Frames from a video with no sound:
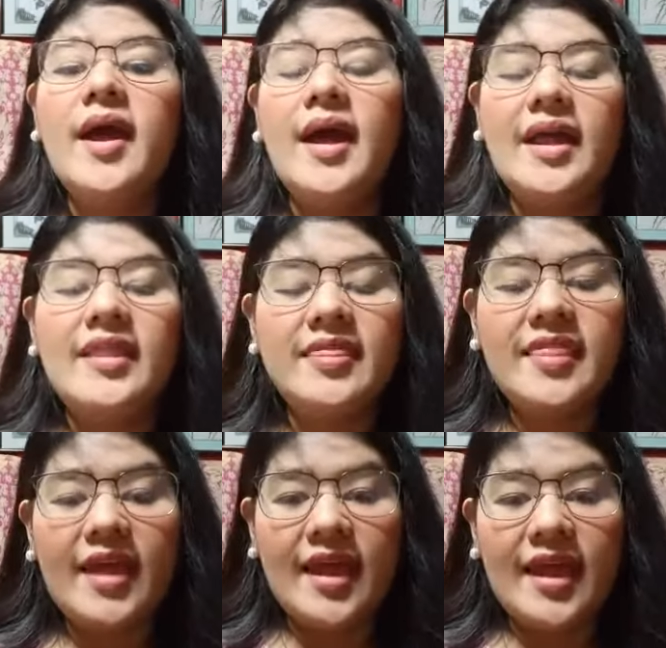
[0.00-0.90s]
And
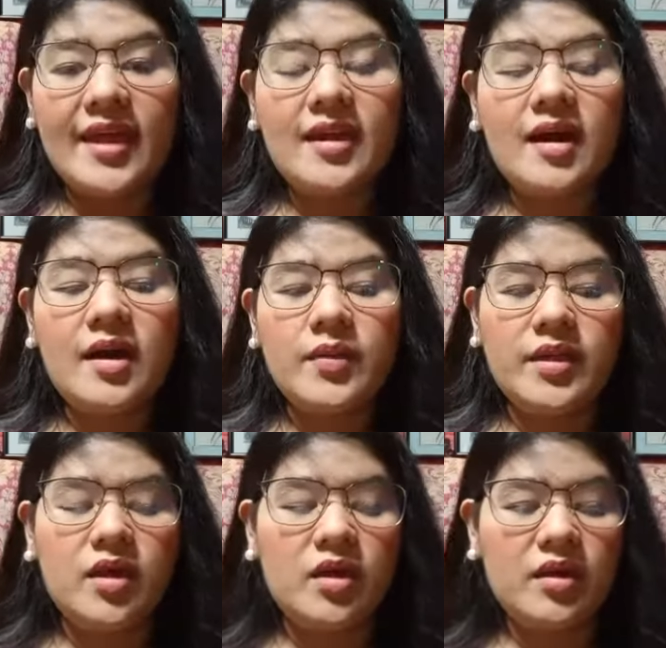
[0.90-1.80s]
then, uh, what do
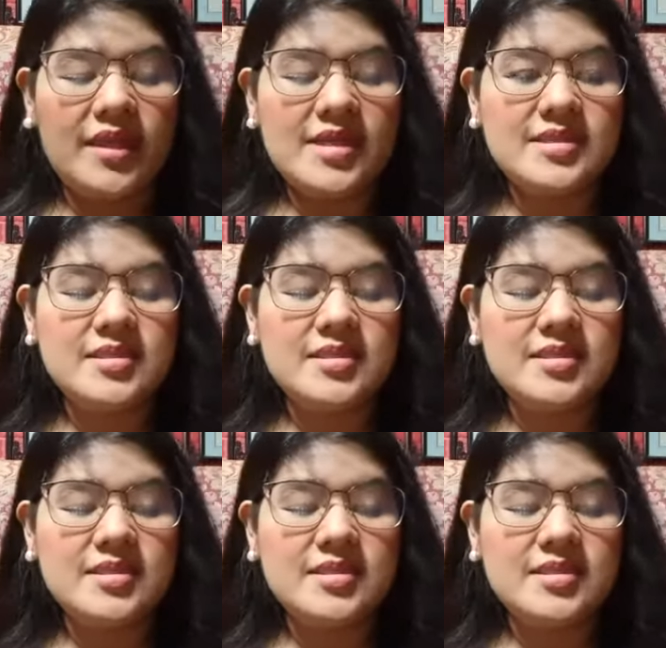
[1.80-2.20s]
you call this?